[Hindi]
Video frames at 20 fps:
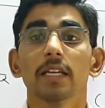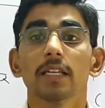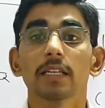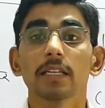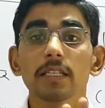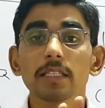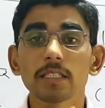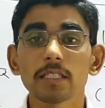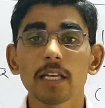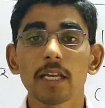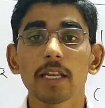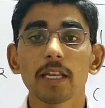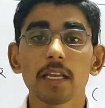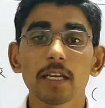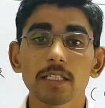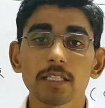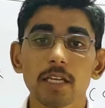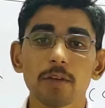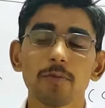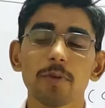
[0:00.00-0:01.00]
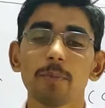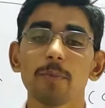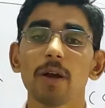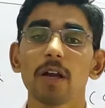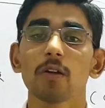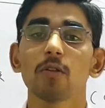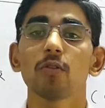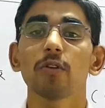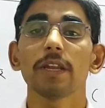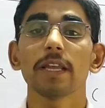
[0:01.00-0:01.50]
किस तरीके से वीमा
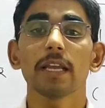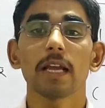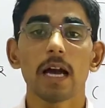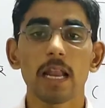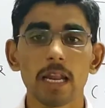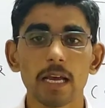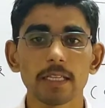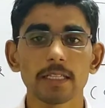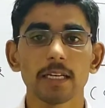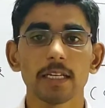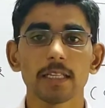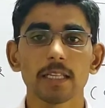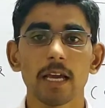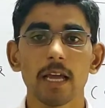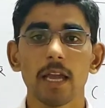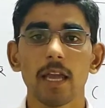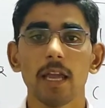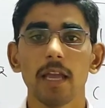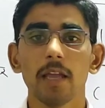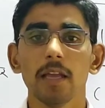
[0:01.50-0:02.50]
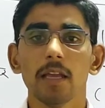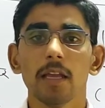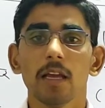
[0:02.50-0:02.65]
को निकाला जाता है